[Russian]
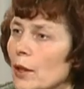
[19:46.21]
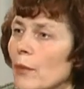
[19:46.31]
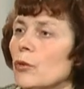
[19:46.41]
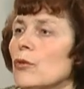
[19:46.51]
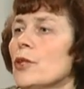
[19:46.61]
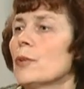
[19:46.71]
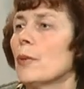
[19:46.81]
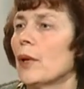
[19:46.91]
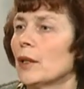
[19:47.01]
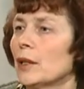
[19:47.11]
там, ну, типа
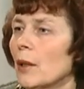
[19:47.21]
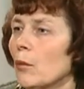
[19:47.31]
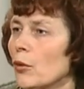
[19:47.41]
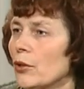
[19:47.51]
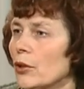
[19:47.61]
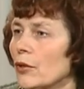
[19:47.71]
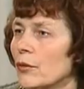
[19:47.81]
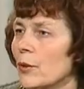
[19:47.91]
политработников,